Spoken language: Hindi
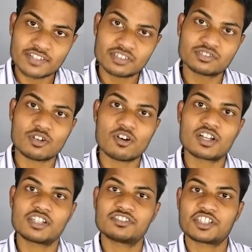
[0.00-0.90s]
लाइसेंस
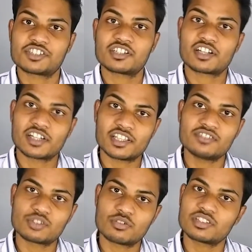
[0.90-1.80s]
और रजिस्ट्रेशन रखने
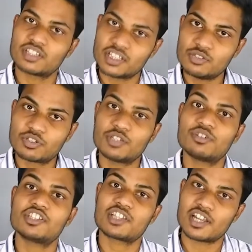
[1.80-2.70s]
की जरूरत नहीं होगी
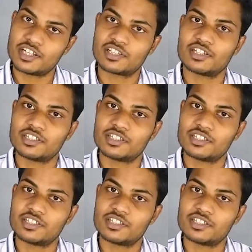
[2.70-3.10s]
उन्हें चलाने के